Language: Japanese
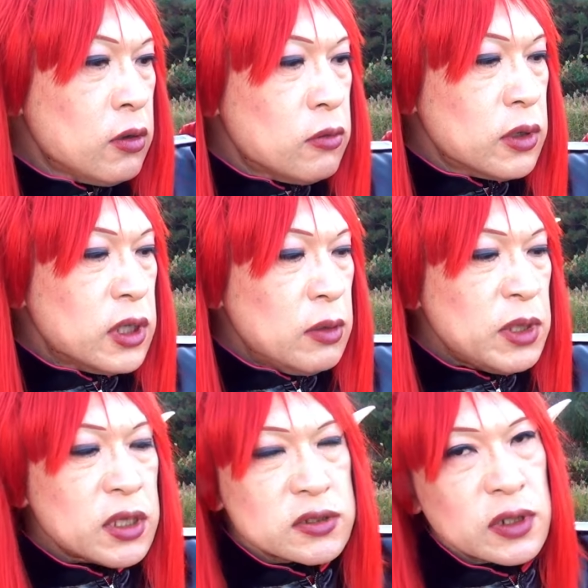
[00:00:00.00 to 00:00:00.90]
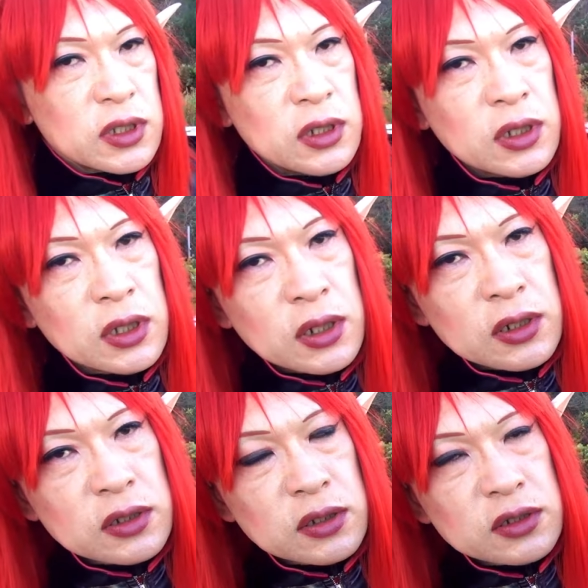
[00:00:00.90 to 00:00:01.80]
これダメなやつはね
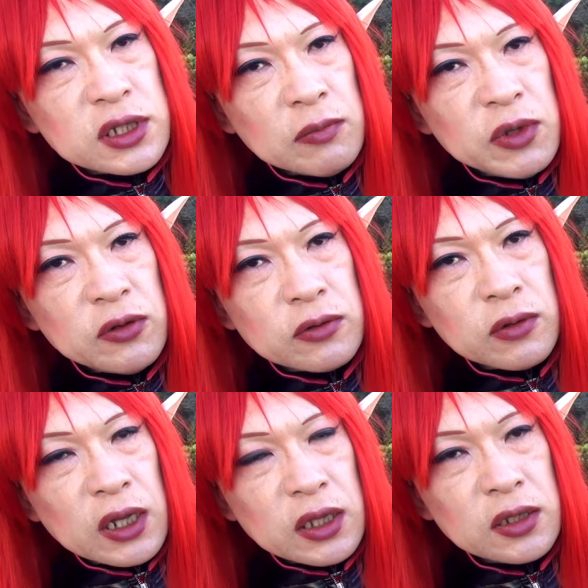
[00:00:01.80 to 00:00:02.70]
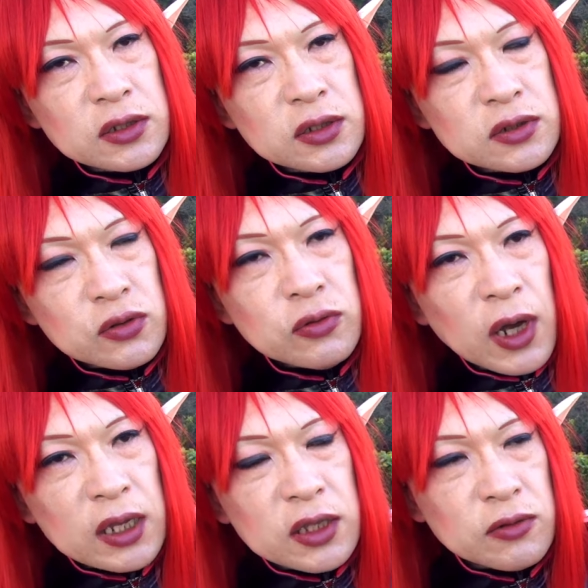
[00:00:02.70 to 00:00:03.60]
酸味料とかねそういうの
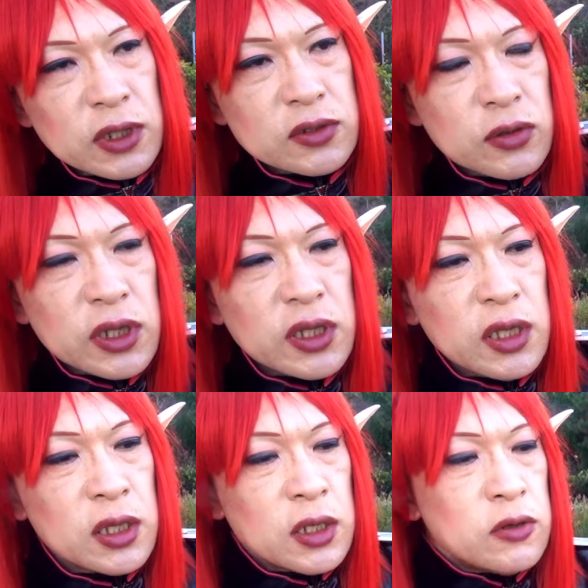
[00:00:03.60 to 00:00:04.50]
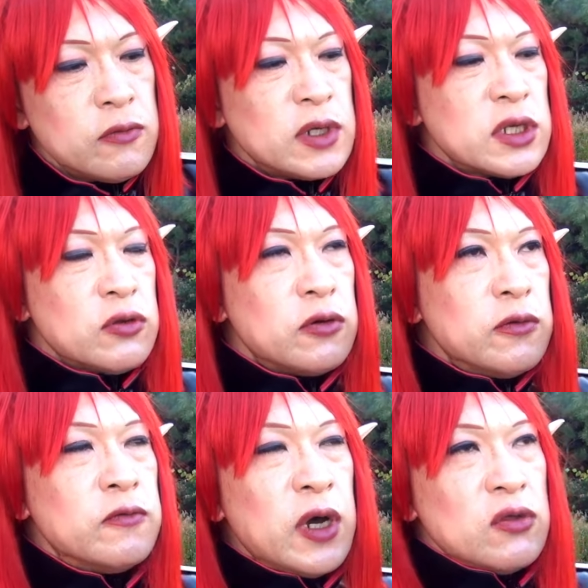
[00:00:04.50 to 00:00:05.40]
入ってるんで、それでねわざと
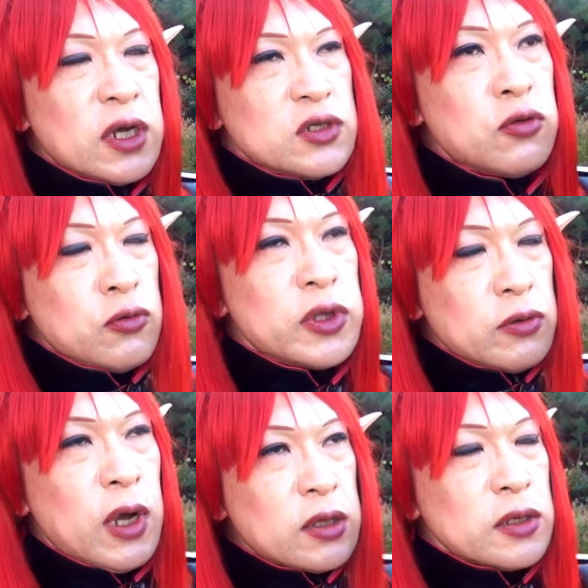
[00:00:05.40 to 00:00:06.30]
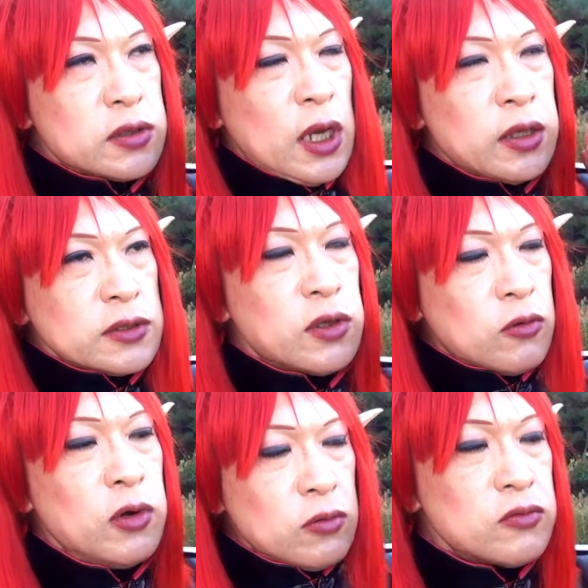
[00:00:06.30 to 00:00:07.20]
ワインの味整えてるのがあるんですけど
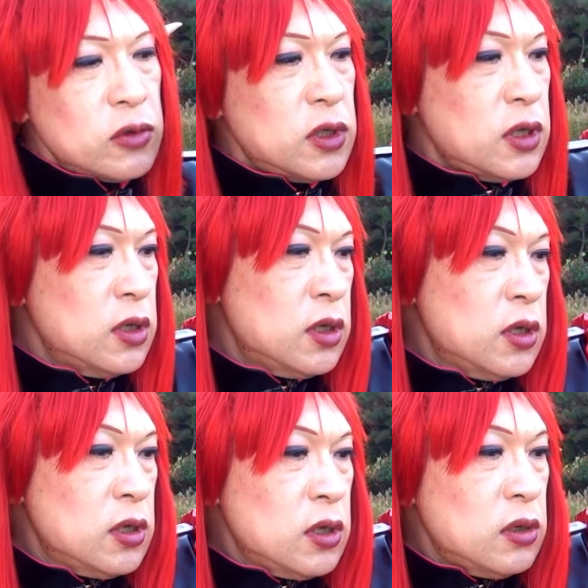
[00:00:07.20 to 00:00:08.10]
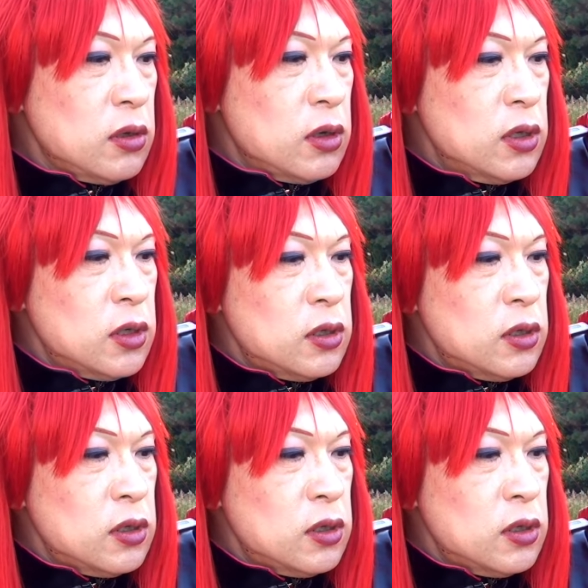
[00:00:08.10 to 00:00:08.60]
これ本当にねいや